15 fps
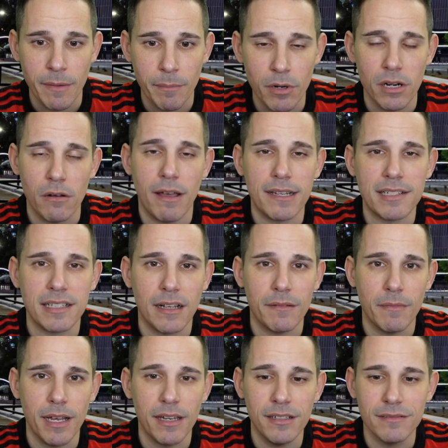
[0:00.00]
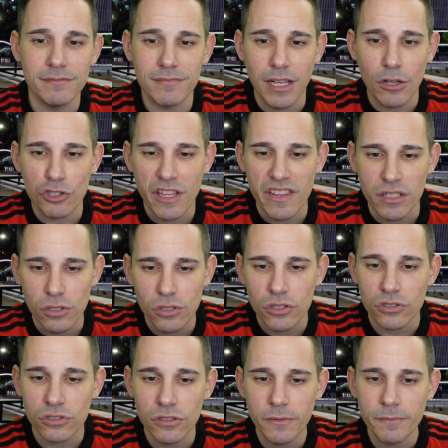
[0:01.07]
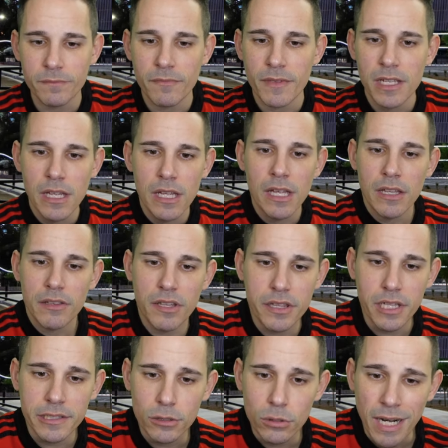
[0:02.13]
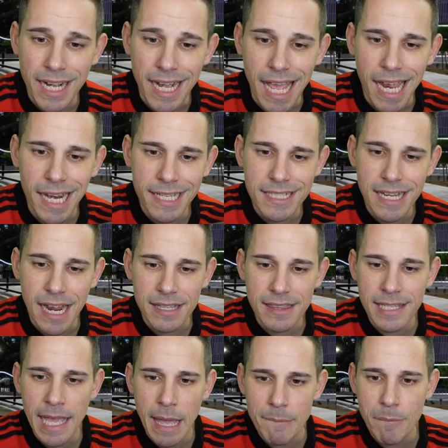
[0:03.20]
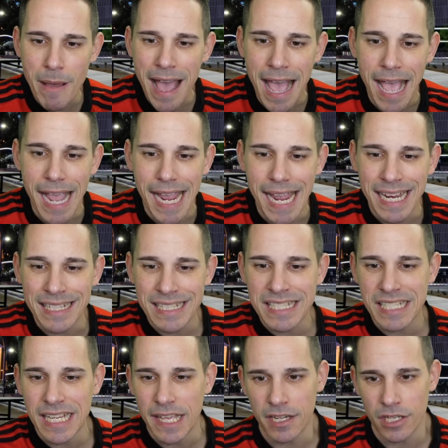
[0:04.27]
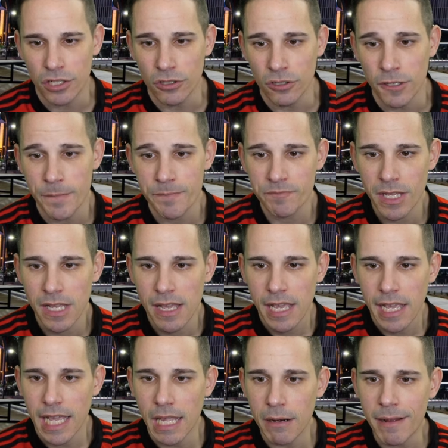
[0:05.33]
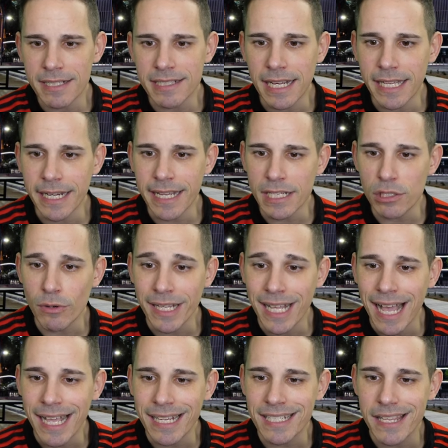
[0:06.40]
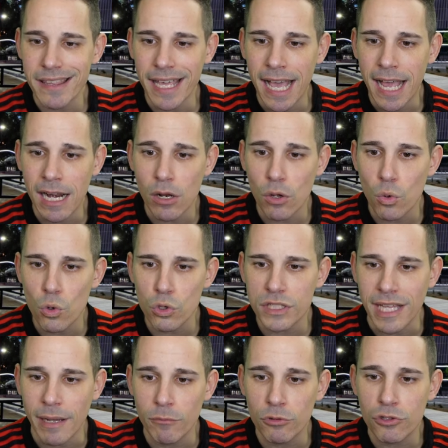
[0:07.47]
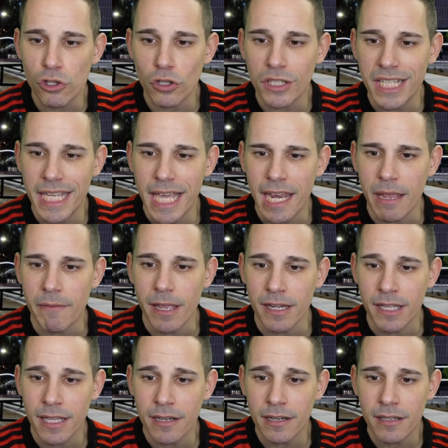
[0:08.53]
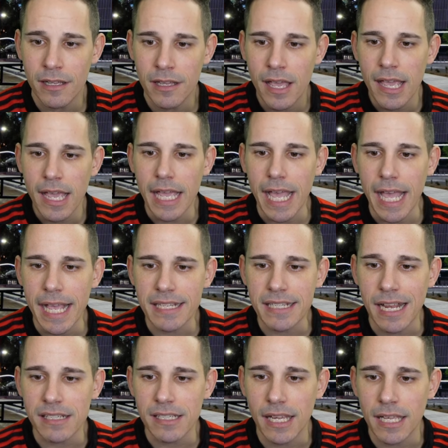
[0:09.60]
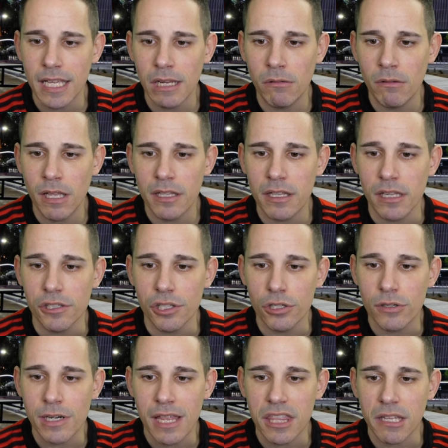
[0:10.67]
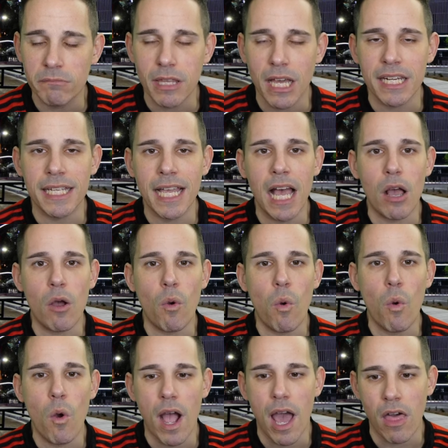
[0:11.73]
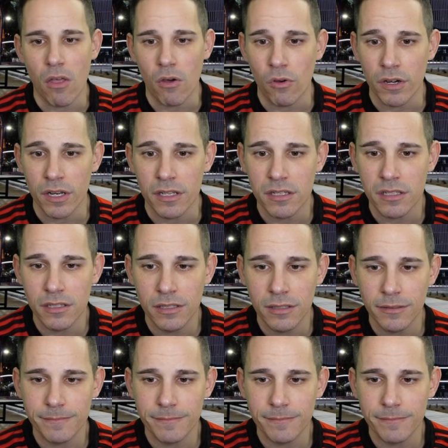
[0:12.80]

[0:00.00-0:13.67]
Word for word: el Barça, ¿vale? Una cosa de locos, ¿no? Dice el titular, Alex García va en serio. El Barça cree que su encaja es ideal, gusta mucho, quiere venir, es asequible y el Girona aceptaría jugadores. ¿eh?